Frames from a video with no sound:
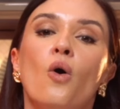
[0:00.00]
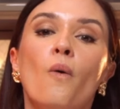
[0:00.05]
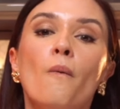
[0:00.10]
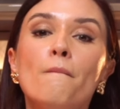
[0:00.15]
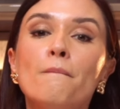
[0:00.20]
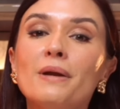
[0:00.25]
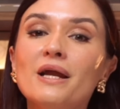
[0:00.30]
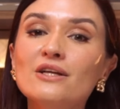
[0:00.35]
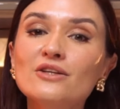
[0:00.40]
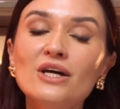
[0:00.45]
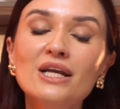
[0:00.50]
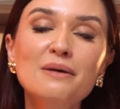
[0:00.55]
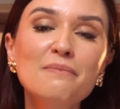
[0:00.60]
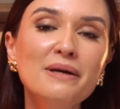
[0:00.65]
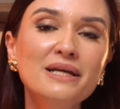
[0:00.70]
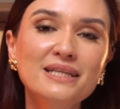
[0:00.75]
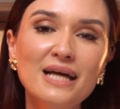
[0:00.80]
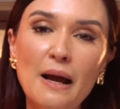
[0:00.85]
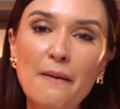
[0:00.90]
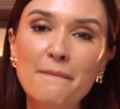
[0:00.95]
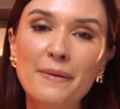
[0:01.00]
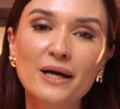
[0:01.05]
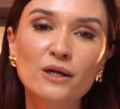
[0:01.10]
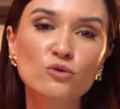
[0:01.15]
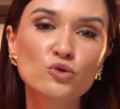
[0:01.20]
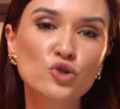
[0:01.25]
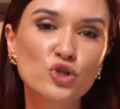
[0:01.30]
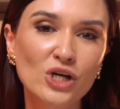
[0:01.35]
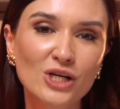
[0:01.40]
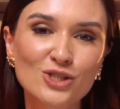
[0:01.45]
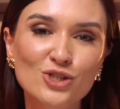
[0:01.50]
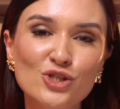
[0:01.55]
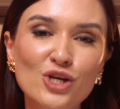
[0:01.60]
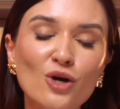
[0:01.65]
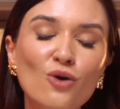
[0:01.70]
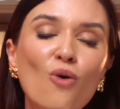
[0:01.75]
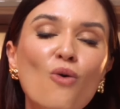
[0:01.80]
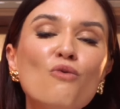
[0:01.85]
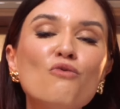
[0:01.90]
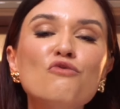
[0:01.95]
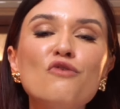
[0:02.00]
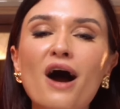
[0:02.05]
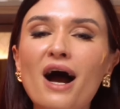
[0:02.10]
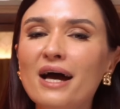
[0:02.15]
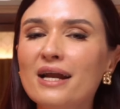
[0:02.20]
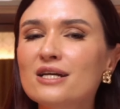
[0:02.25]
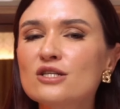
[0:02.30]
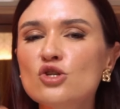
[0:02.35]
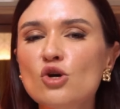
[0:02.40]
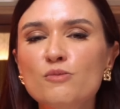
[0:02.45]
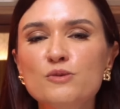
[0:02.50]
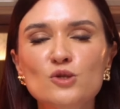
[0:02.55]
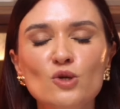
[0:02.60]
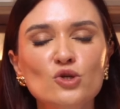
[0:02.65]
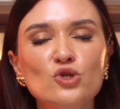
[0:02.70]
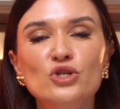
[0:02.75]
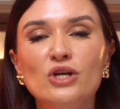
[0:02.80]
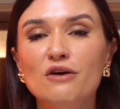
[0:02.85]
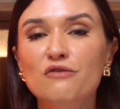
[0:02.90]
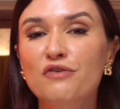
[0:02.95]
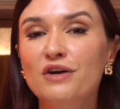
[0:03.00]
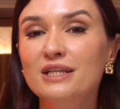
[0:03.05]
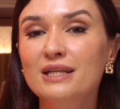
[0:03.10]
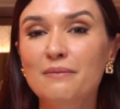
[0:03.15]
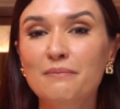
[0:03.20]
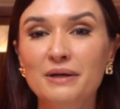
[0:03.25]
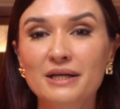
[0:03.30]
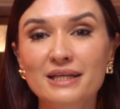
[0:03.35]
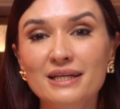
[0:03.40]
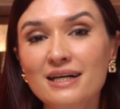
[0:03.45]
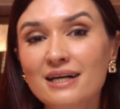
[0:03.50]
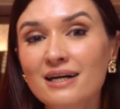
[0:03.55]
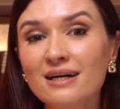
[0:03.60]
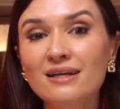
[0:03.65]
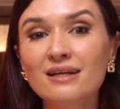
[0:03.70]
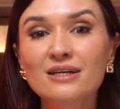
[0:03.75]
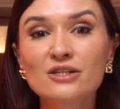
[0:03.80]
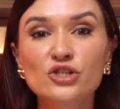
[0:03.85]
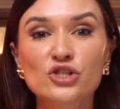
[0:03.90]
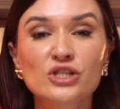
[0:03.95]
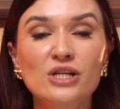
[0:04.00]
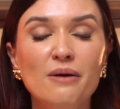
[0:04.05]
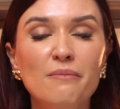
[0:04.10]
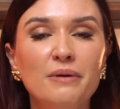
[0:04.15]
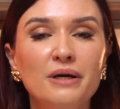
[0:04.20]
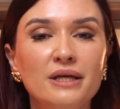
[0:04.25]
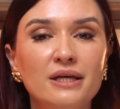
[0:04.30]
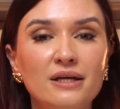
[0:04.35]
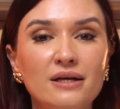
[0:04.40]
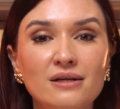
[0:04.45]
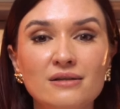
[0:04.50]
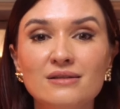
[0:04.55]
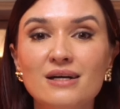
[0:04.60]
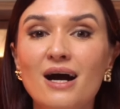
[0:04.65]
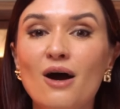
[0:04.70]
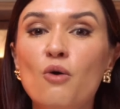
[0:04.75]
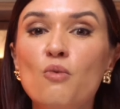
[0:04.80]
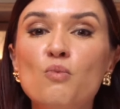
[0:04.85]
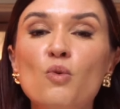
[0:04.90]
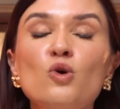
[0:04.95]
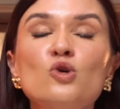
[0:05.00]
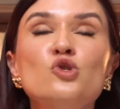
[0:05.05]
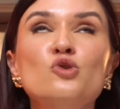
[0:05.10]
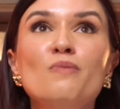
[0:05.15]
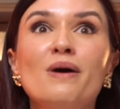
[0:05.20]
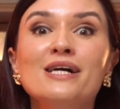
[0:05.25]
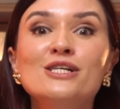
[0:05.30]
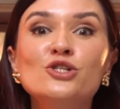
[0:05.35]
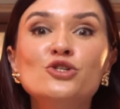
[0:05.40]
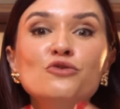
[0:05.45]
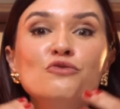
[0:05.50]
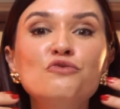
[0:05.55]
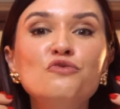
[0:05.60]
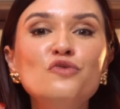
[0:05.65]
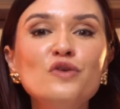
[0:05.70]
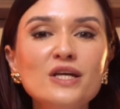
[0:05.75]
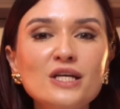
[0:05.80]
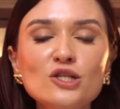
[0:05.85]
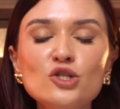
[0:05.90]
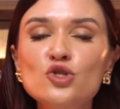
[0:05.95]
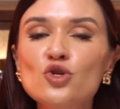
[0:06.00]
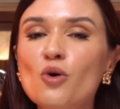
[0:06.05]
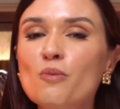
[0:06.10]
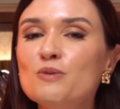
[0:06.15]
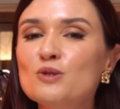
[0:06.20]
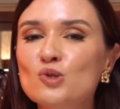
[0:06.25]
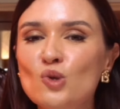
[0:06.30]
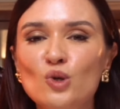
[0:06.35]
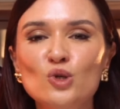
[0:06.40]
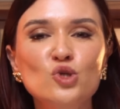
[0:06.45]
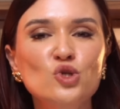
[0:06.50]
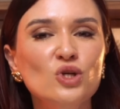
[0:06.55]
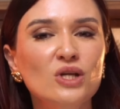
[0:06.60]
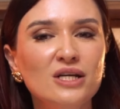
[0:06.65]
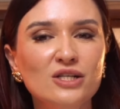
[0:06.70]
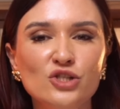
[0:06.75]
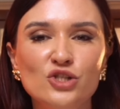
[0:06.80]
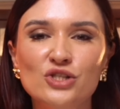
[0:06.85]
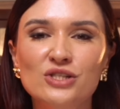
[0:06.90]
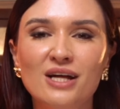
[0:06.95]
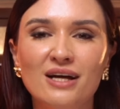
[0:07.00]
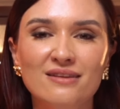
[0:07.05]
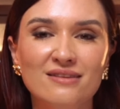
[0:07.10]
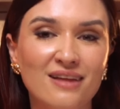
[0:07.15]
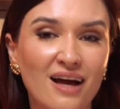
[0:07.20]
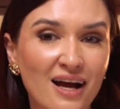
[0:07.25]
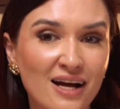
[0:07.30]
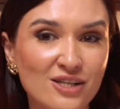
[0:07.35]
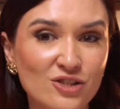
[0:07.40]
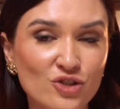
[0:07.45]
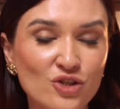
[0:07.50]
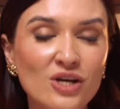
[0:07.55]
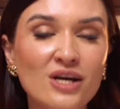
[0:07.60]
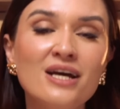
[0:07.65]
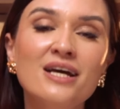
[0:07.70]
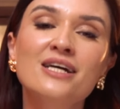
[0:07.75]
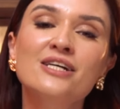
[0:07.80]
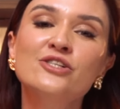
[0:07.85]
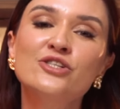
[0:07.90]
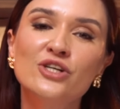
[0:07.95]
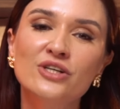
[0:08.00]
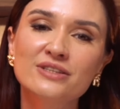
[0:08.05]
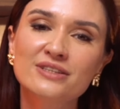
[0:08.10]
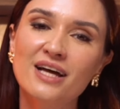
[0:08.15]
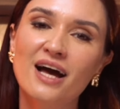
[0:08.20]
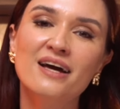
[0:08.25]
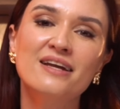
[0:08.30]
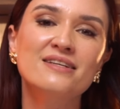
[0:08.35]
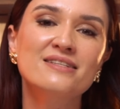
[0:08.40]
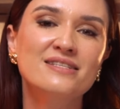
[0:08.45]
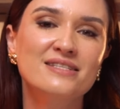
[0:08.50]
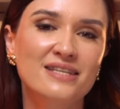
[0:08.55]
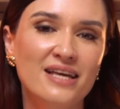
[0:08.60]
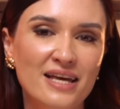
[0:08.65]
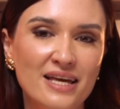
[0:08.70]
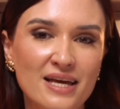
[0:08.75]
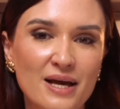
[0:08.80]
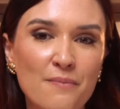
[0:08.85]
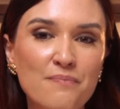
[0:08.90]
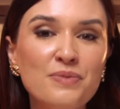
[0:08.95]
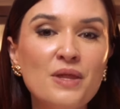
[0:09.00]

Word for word: Um plano alimentar para o dia a dia com várias opções de café da manhã, lanche da manhã, almoço, mais de 20 opções de lanche da tarde, jantar e ceia.